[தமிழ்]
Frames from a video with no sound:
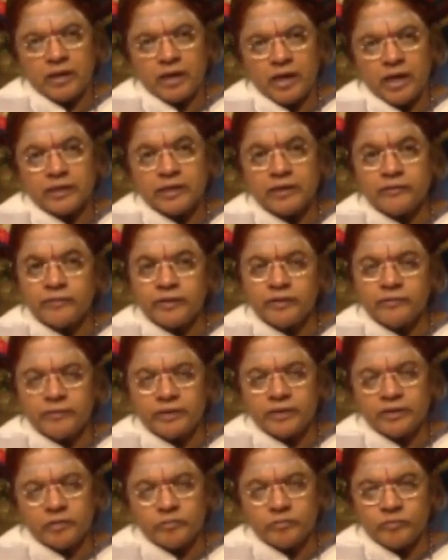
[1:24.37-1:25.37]
அதர்வன
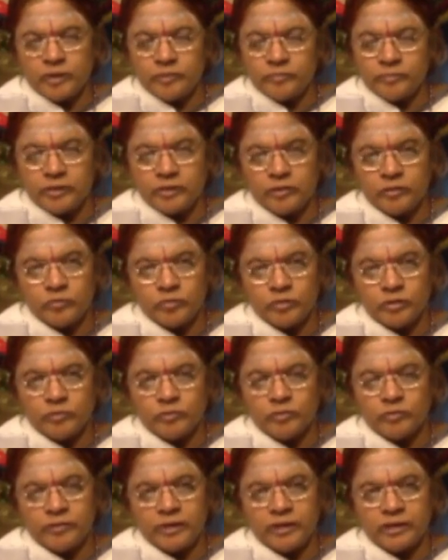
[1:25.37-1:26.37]
வேதம் அப்படிங்கக்கூடிய
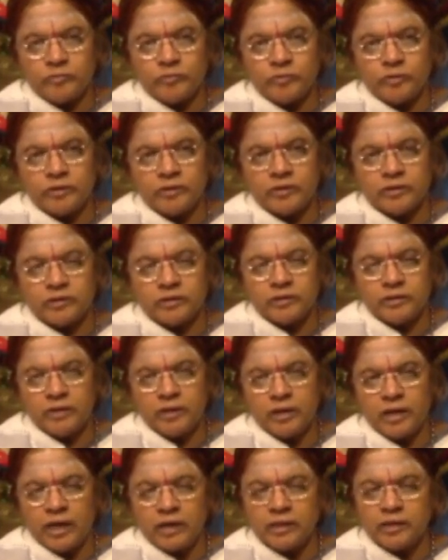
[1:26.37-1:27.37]
ஒரு வேதம் ஒன்று இருக்குது
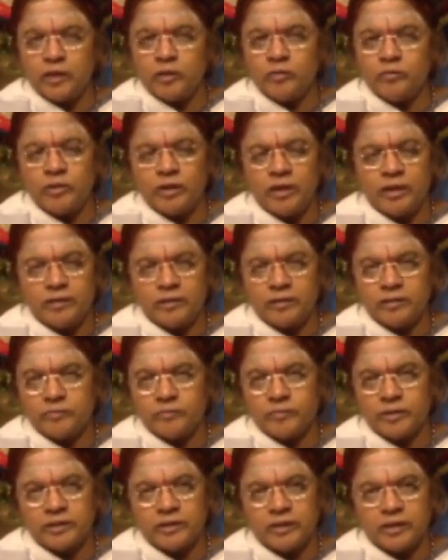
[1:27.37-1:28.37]
அதில் உள்ள
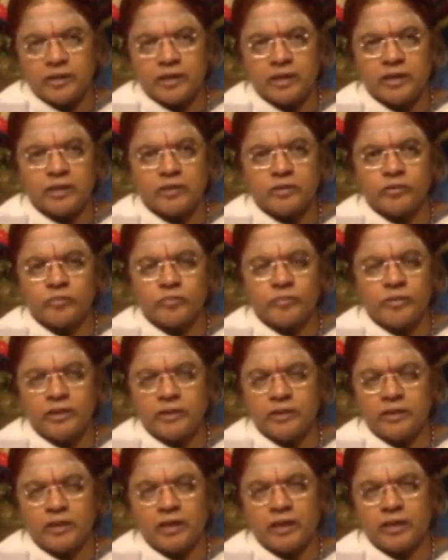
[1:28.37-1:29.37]
மந்திரங்கள் எதுவுமே
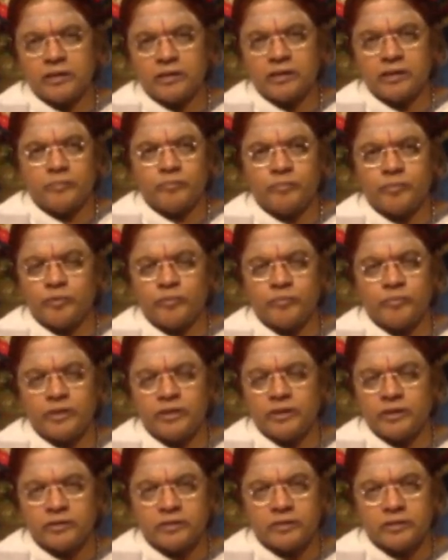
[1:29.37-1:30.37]
நான் எப்போவுமே
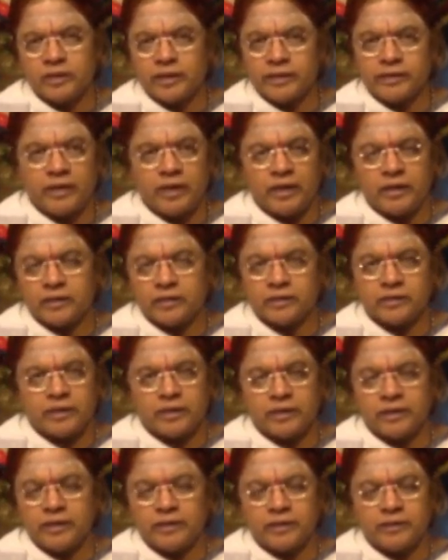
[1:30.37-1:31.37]
எடுத்து கையாளுறது
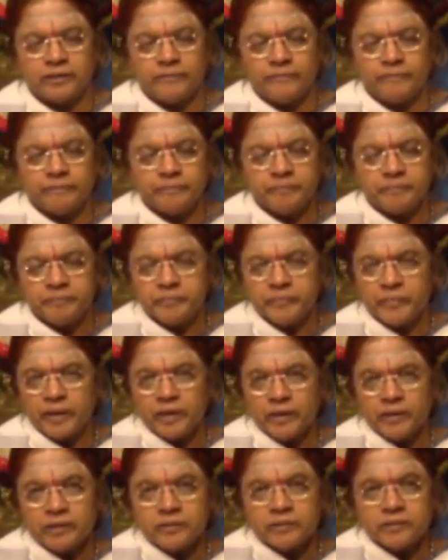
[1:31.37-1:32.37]
கிடையாது
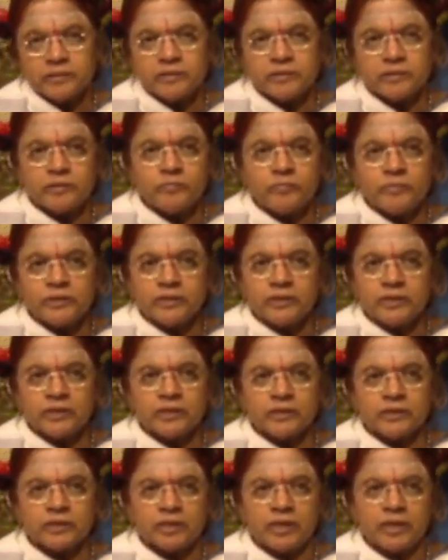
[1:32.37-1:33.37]

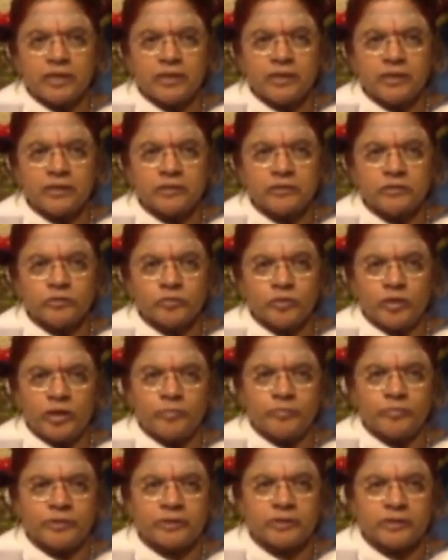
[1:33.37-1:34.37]
திருமந்திரத்தில்
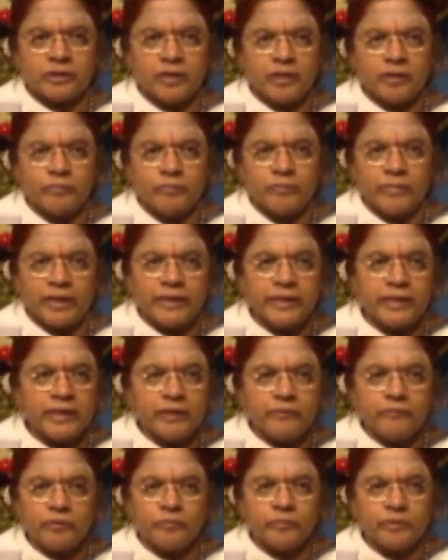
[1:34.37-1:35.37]
சொல்லப்பட்டிருக்க
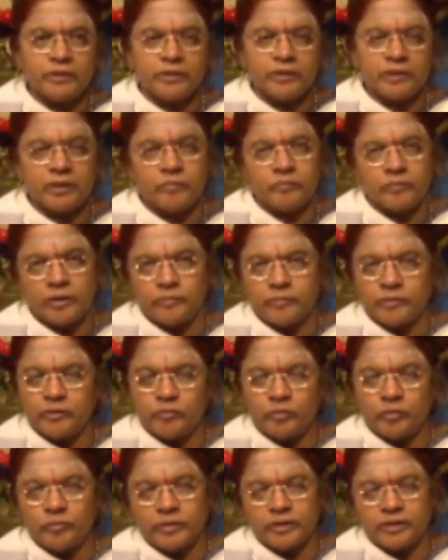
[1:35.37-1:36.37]
பைரவி மந்திரம்
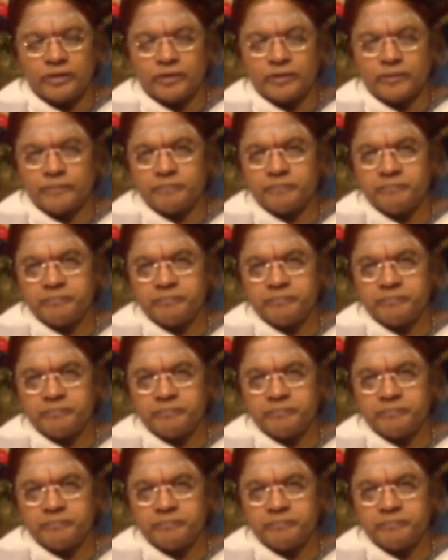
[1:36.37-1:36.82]
அப்படின்னு ஒரு மந்திரம்